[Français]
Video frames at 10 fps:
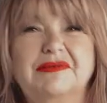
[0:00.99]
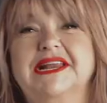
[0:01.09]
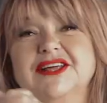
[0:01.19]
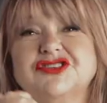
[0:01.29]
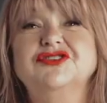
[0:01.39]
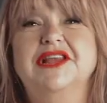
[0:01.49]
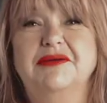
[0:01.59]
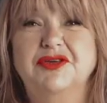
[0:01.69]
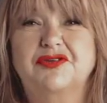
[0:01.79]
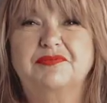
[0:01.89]
M'en allais chez une
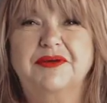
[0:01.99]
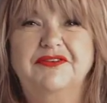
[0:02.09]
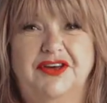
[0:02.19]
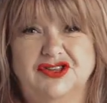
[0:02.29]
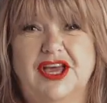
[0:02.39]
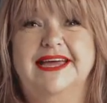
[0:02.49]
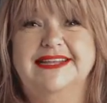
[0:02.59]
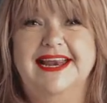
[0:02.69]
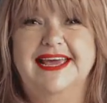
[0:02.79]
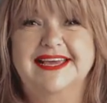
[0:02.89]
amie souper, fait que j'arrête
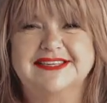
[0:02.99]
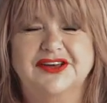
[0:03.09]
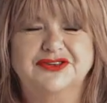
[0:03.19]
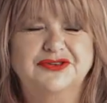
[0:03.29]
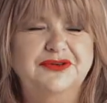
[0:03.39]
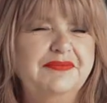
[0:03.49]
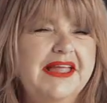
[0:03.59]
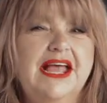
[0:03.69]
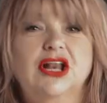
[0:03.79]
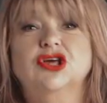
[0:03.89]
à la SAQ.
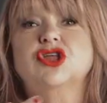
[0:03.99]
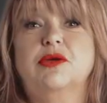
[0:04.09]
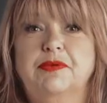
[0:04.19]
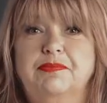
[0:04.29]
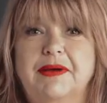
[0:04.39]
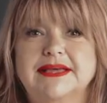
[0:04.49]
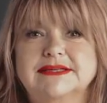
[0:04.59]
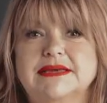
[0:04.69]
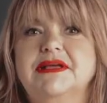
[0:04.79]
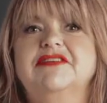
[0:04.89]
Là, j'étais un peu
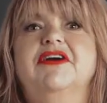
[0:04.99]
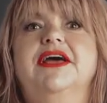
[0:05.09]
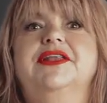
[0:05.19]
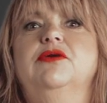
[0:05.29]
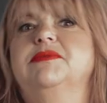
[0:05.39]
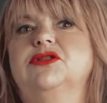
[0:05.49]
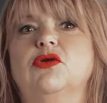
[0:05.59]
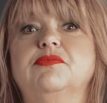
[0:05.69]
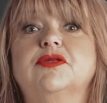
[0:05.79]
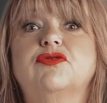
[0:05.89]
pressée, mais le vendeur m'est
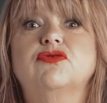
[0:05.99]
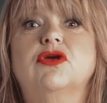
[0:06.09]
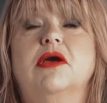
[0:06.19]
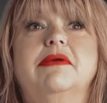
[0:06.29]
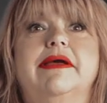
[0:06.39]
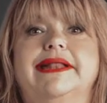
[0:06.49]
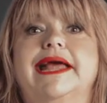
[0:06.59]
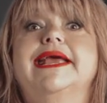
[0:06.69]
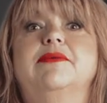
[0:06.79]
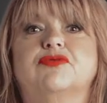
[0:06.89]
tombé dessus comme euh, de
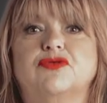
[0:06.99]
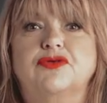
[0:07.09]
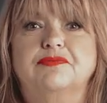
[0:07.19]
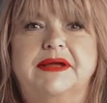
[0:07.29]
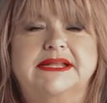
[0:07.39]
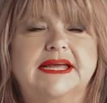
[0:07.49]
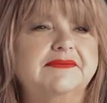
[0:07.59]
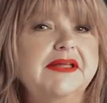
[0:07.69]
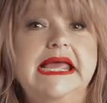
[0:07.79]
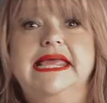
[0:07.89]
la crème sur une patate.
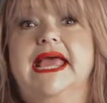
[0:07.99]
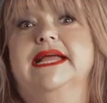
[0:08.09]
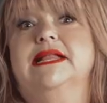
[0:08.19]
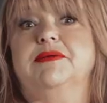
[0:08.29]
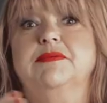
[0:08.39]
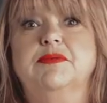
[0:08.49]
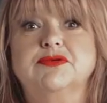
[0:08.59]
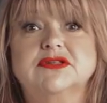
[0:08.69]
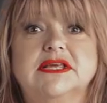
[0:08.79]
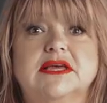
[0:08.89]
Il arrêtait pas de me
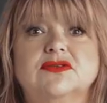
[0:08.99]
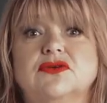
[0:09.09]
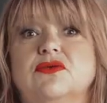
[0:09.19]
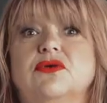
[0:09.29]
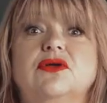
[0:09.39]
poser des questions.